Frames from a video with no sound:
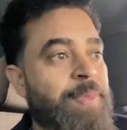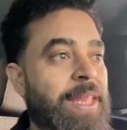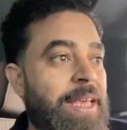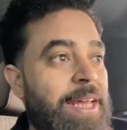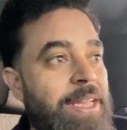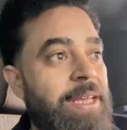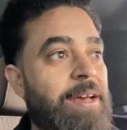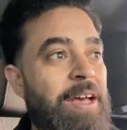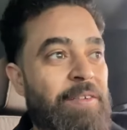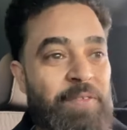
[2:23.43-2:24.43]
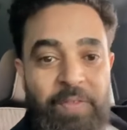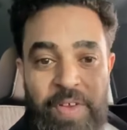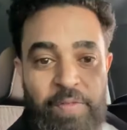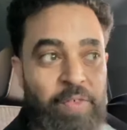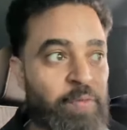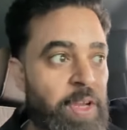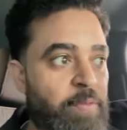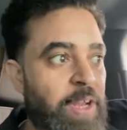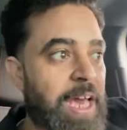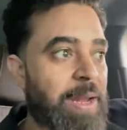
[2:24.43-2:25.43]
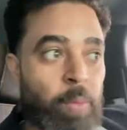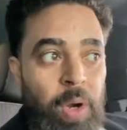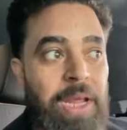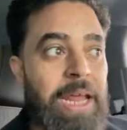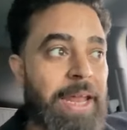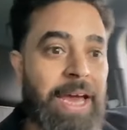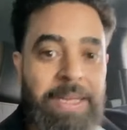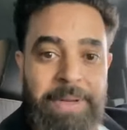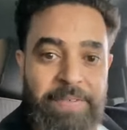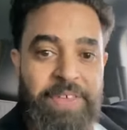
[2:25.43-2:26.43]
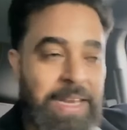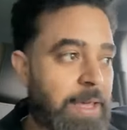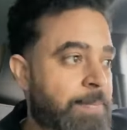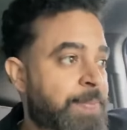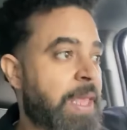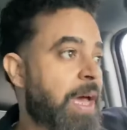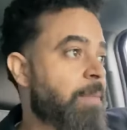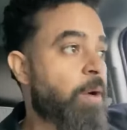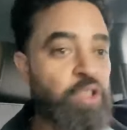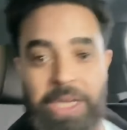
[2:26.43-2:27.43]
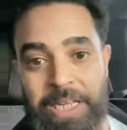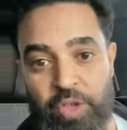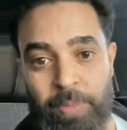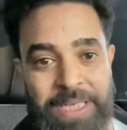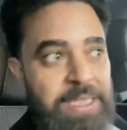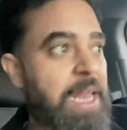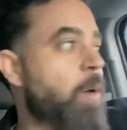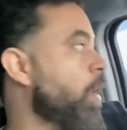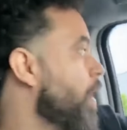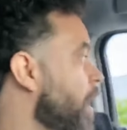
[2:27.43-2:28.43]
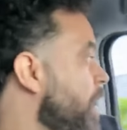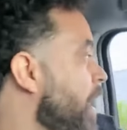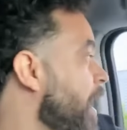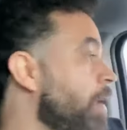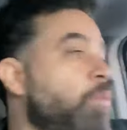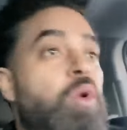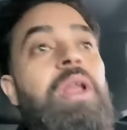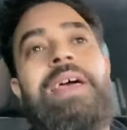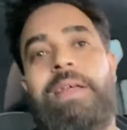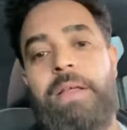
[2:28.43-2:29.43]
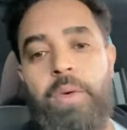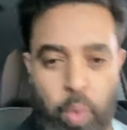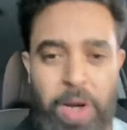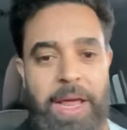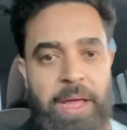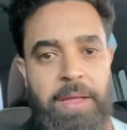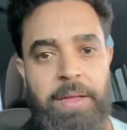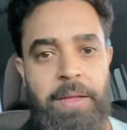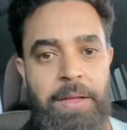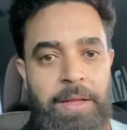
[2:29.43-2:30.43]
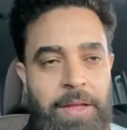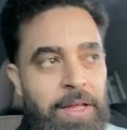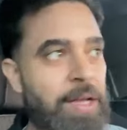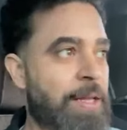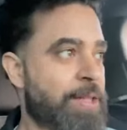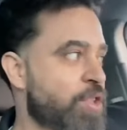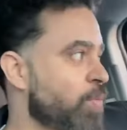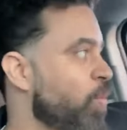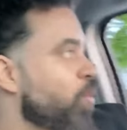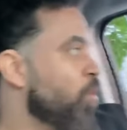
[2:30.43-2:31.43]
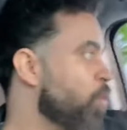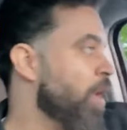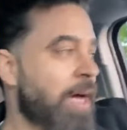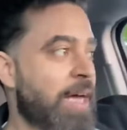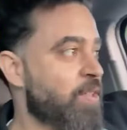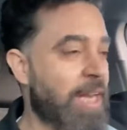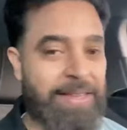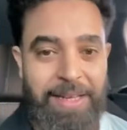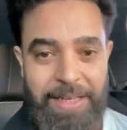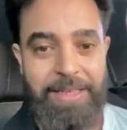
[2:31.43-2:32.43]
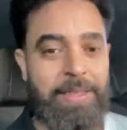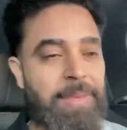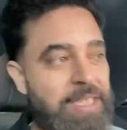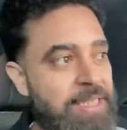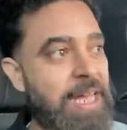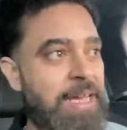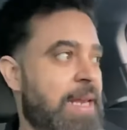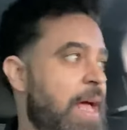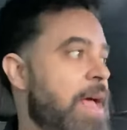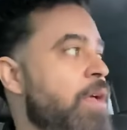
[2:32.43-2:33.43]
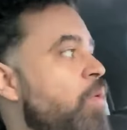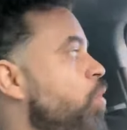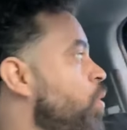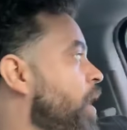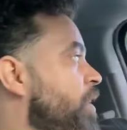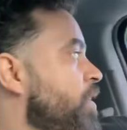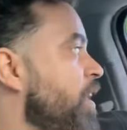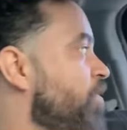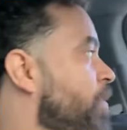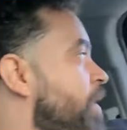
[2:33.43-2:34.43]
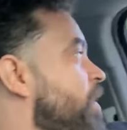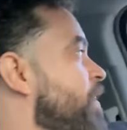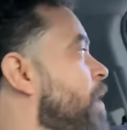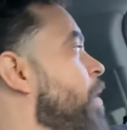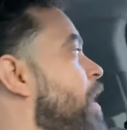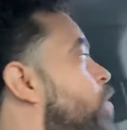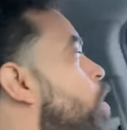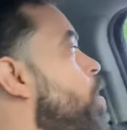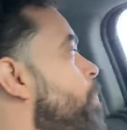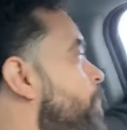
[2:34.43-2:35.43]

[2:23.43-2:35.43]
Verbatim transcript: يعني آه، في, في, في, في العالم كله لا نعاني من نفس ما شيء الا انتم بس لا والله ان العالم كله كله التزموا صلاة العيد ماشي داعي لها كل واحد يصلي في بيته السلام عليكم